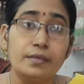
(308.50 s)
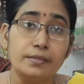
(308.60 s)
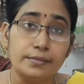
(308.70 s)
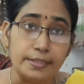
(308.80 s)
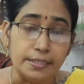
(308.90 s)

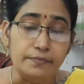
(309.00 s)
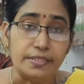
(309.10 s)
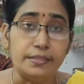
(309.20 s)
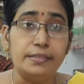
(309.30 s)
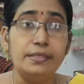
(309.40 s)
థర్డ్ వన్
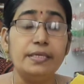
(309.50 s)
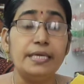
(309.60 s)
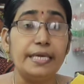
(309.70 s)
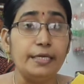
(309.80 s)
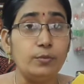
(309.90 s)

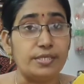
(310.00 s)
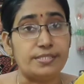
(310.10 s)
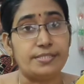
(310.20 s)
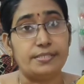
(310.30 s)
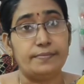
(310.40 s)

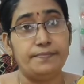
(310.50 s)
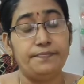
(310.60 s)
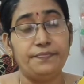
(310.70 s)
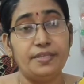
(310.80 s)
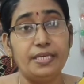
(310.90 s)
ఇన్క్వెస్ట్
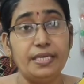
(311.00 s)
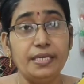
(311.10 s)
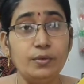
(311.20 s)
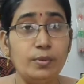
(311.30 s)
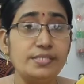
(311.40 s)

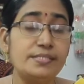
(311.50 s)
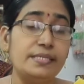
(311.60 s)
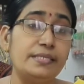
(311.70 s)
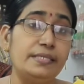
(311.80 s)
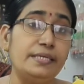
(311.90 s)
ఇన్క్వెస్ట్
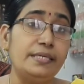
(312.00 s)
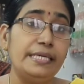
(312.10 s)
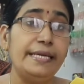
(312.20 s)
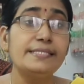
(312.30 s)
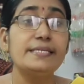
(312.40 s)
అనేది ఇట్
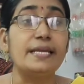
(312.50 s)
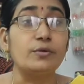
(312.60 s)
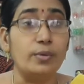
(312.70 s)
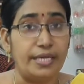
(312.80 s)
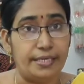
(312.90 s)
ఈస్ అన్
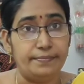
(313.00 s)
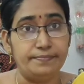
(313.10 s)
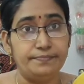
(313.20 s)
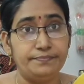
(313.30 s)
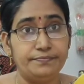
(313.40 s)
ఎంక్వైరీ
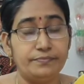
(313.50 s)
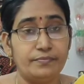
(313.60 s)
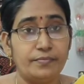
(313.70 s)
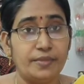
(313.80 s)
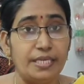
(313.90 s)

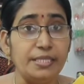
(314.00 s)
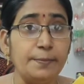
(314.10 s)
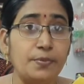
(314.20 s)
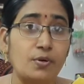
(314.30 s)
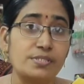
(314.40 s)
ఇన్ ది
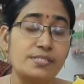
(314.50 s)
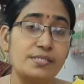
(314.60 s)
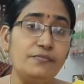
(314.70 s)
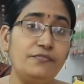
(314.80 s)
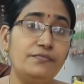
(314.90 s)
ప్రాసెస్
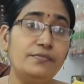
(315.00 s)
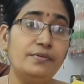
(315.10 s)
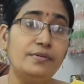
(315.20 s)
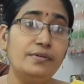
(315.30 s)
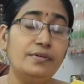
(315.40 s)
ఆఫ్
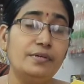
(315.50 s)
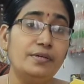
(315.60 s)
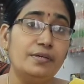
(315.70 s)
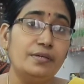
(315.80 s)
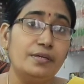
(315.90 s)

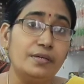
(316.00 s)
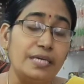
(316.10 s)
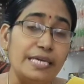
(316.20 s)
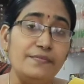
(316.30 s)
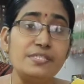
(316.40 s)

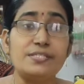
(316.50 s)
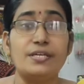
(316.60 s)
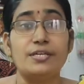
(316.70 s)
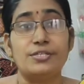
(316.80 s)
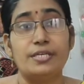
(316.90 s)

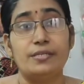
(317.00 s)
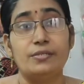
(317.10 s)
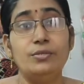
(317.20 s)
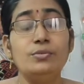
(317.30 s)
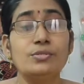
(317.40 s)
ఇన్వెస్టిగేషన్ టు
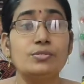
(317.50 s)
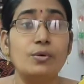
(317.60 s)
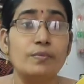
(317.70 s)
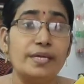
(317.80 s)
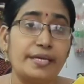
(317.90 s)
సాల్వ్
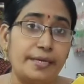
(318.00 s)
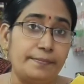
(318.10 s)
ఎ క్రైమ్